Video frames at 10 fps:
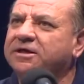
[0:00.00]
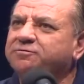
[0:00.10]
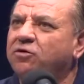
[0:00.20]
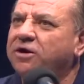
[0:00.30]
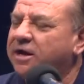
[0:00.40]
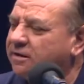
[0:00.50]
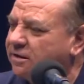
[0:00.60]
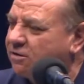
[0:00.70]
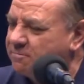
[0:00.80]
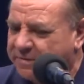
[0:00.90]
exponer y
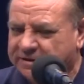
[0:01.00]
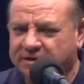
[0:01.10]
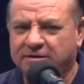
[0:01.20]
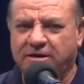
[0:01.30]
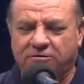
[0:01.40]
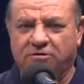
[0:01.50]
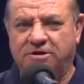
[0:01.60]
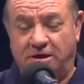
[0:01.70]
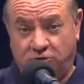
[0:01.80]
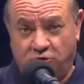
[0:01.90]
compartir tanto a ti
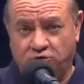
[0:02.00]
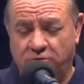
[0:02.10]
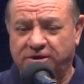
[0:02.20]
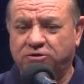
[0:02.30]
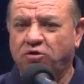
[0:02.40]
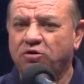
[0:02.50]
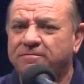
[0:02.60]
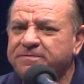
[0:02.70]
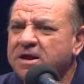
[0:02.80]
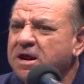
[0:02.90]
y a todo tu auditorio,
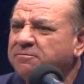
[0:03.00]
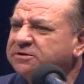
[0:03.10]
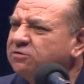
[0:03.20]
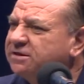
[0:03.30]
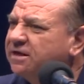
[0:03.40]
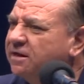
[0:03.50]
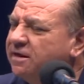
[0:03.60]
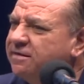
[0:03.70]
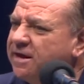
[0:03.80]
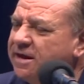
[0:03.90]
pues una
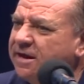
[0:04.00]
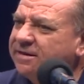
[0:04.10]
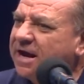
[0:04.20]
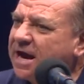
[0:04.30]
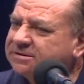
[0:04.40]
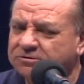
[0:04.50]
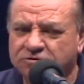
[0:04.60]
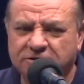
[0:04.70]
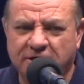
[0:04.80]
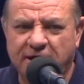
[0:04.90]
serie de, gastos
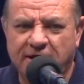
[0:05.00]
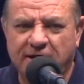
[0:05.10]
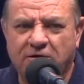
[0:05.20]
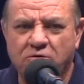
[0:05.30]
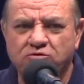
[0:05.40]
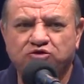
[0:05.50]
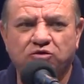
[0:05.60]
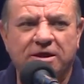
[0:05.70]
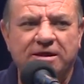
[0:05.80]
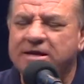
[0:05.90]
que como
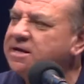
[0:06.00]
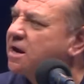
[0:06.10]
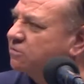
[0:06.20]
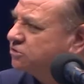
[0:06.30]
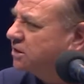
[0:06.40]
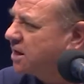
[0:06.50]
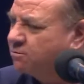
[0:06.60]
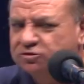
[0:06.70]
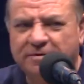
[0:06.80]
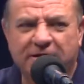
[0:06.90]
ciudadanía
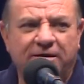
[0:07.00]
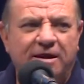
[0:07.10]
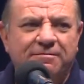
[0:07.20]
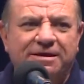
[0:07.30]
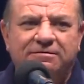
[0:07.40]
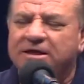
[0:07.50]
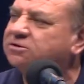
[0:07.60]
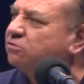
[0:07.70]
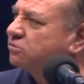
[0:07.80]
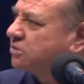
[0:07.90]
consideramos verdaderamente
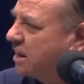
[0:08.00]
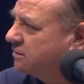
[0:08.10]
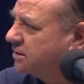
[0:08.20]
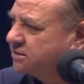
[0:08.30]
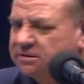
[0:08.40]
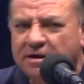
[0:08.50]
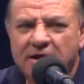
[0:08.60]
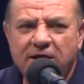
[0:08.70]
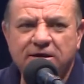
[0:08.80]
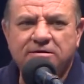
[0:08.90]
insultantes
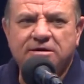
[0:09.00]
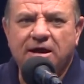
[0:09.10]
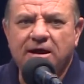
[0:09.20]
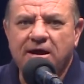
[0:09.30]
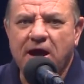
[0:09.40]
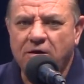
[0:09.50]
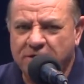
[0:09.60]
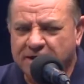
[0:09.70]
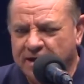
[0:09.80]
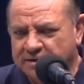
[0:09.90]
y que
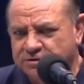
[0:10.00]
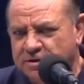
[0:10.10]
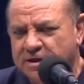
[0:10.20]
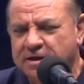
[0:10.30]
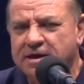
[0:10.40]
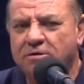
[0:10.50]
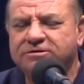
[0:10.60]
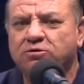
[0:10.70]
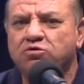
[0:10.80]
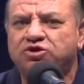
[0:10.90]
ahora que la ciudadanía lo
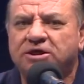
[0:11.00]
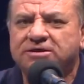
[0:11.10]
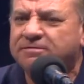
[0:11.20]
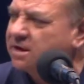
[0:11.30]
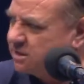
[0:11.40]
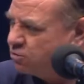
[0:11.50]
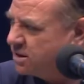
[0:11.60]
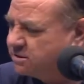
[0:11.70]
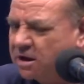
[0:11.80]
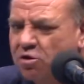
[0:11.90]
escuche se van a dar
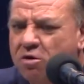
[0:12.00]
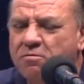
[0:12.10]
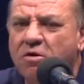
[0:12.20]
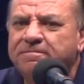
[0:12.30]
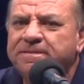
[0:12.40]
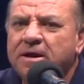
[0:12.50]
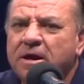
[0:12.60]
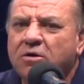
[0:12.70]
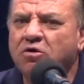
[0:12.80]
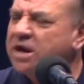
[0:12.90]
cuenta cómo,
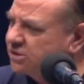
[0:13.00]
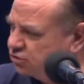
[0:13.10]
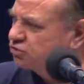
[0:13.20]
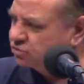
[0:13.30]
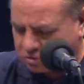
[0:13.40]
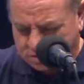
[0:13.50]
con hechos,